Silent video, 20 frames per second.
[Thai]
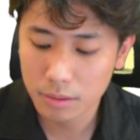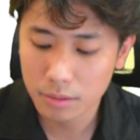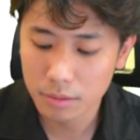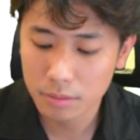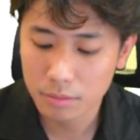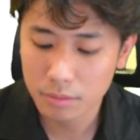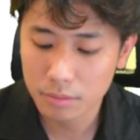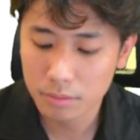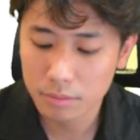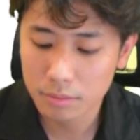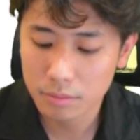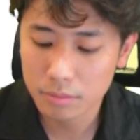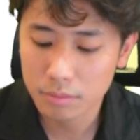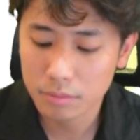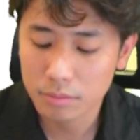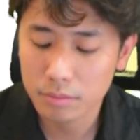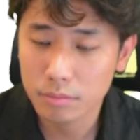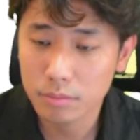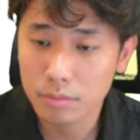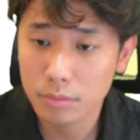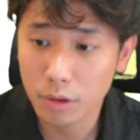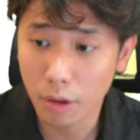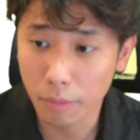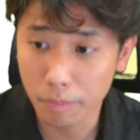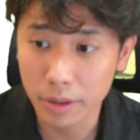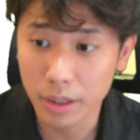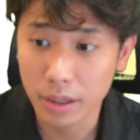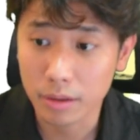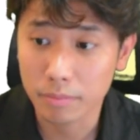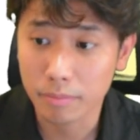x
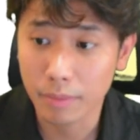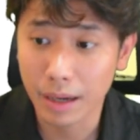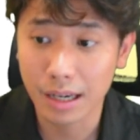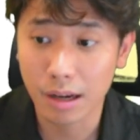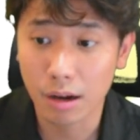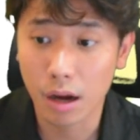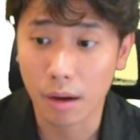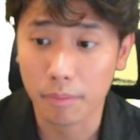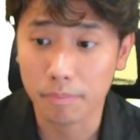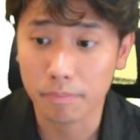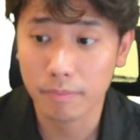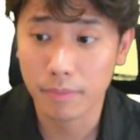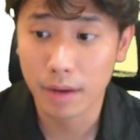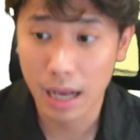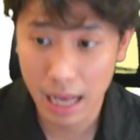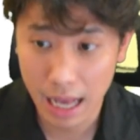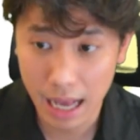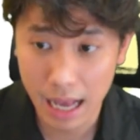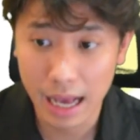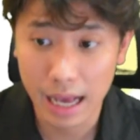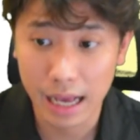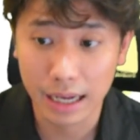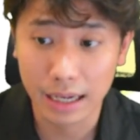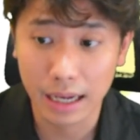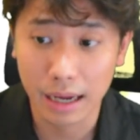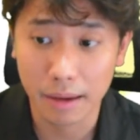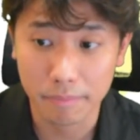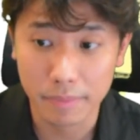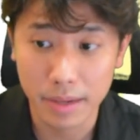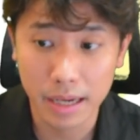ลบหนึ่งไม่เท่ากับ
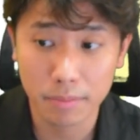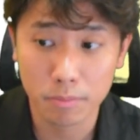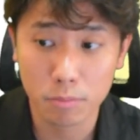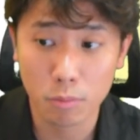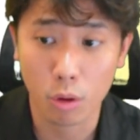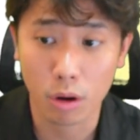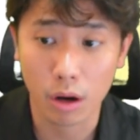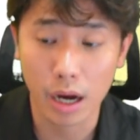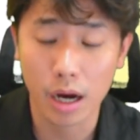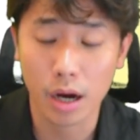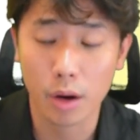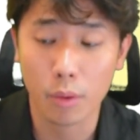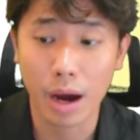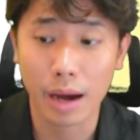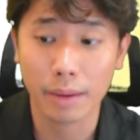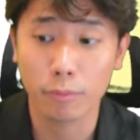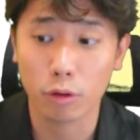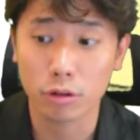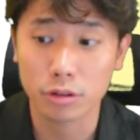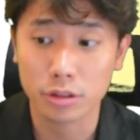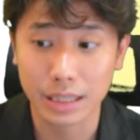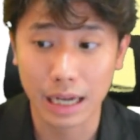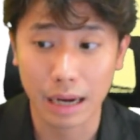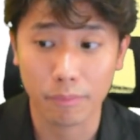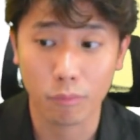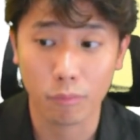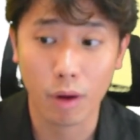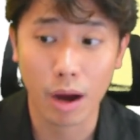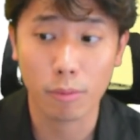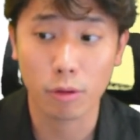ห้ากับ x บวกเออ y บ
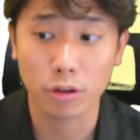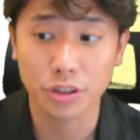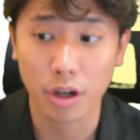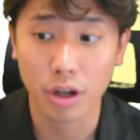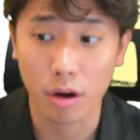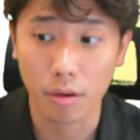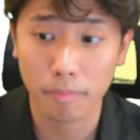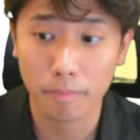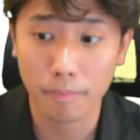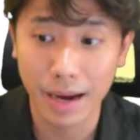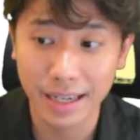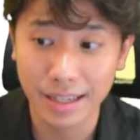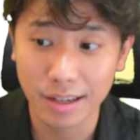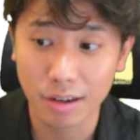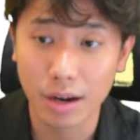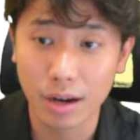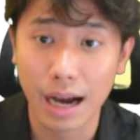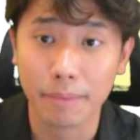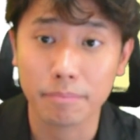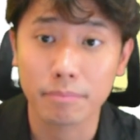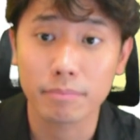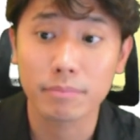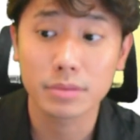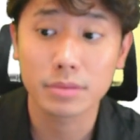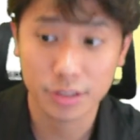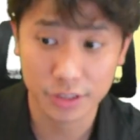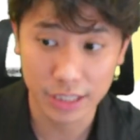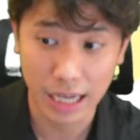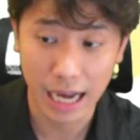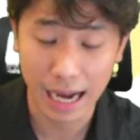วกกับ y บวกสองไม่เท่ากั
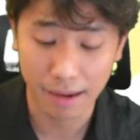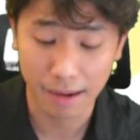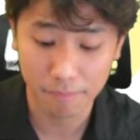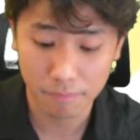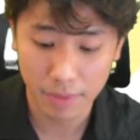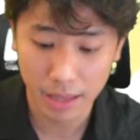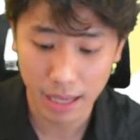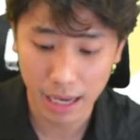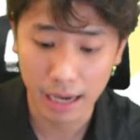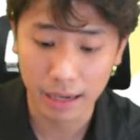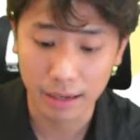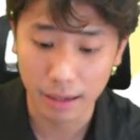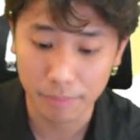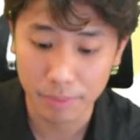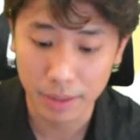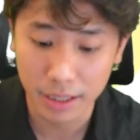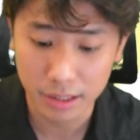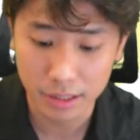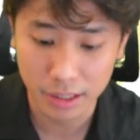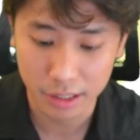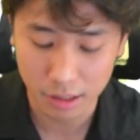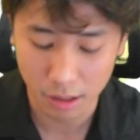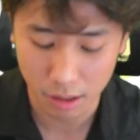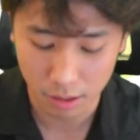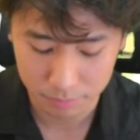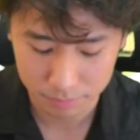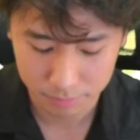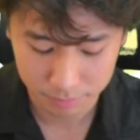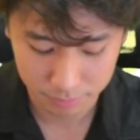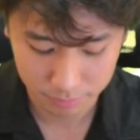บสามแล้วพีง
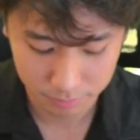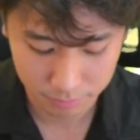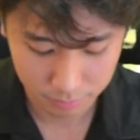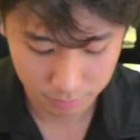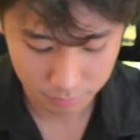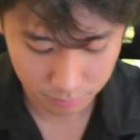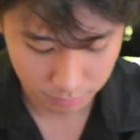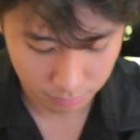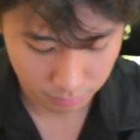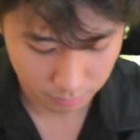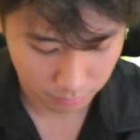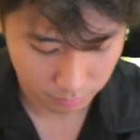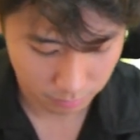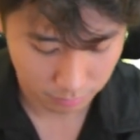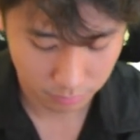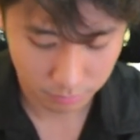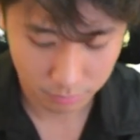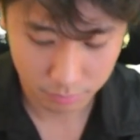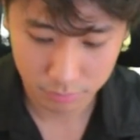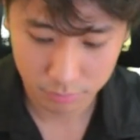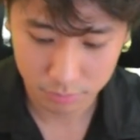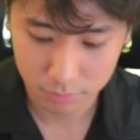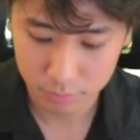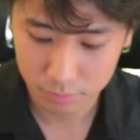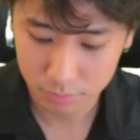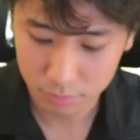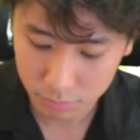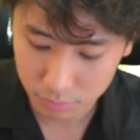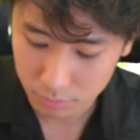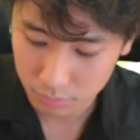ก็คิดต่อ x ไม่เท่ากับห
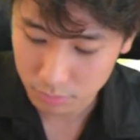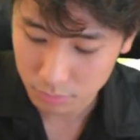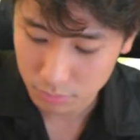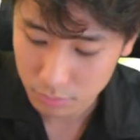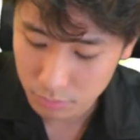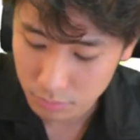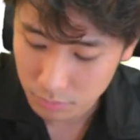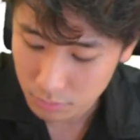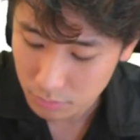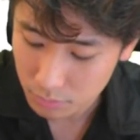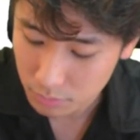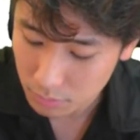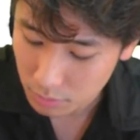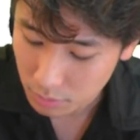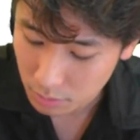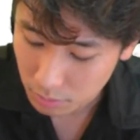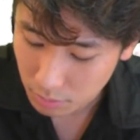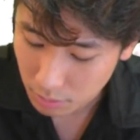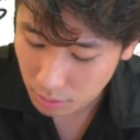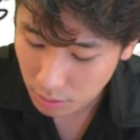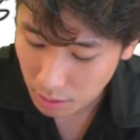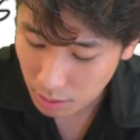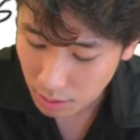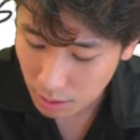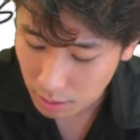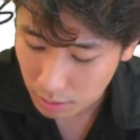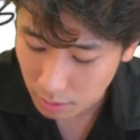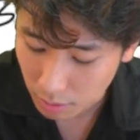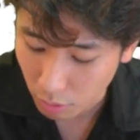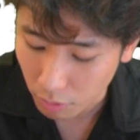ก y ไม่เท่ากับหนึ่
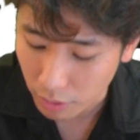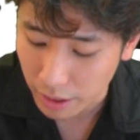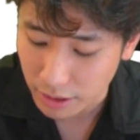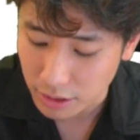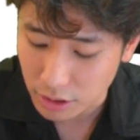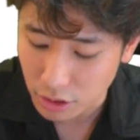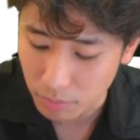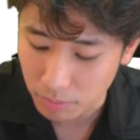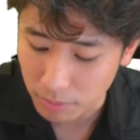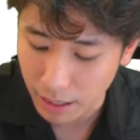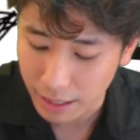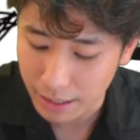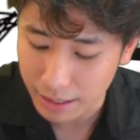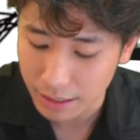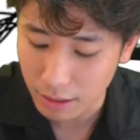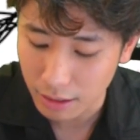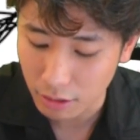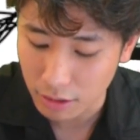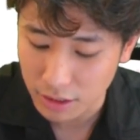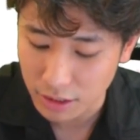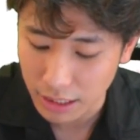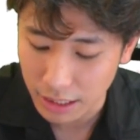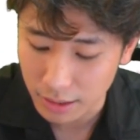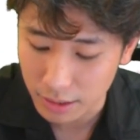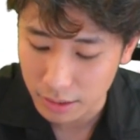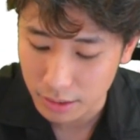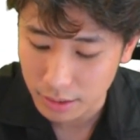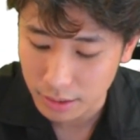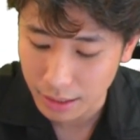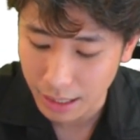งโอเค จบแค่นี้เรา
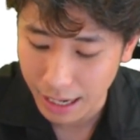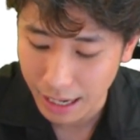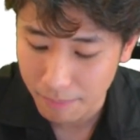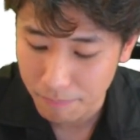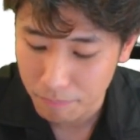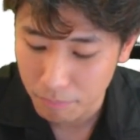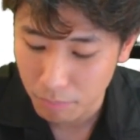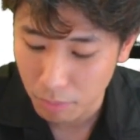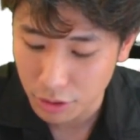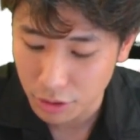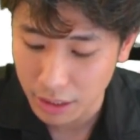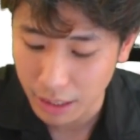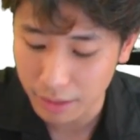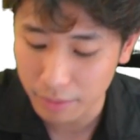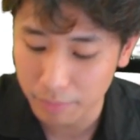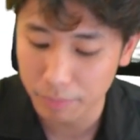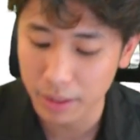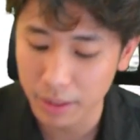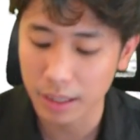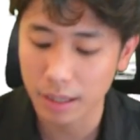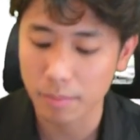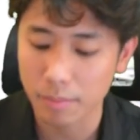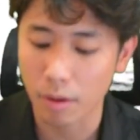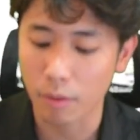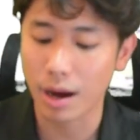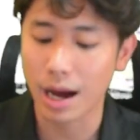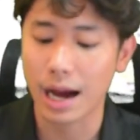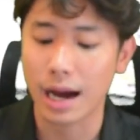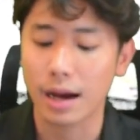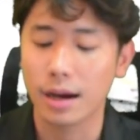จะใช้หรือนะครับ เพราะฉะนั้น
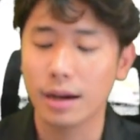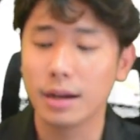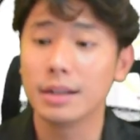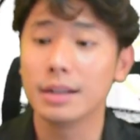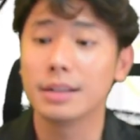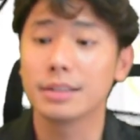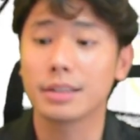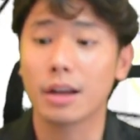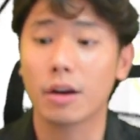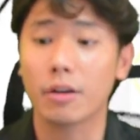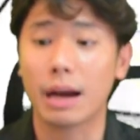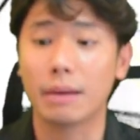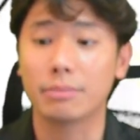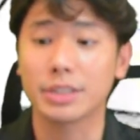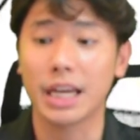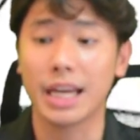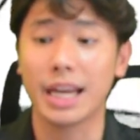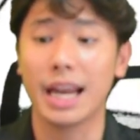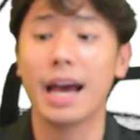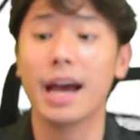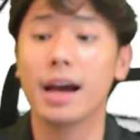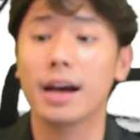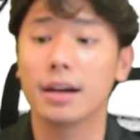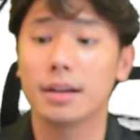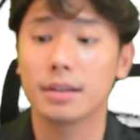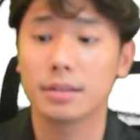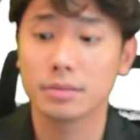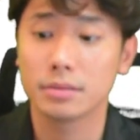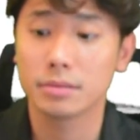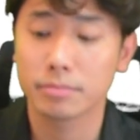พี่ก็เลยบอกว่า เท่ากับใช้
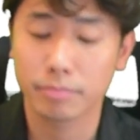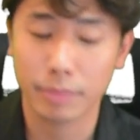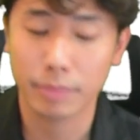และ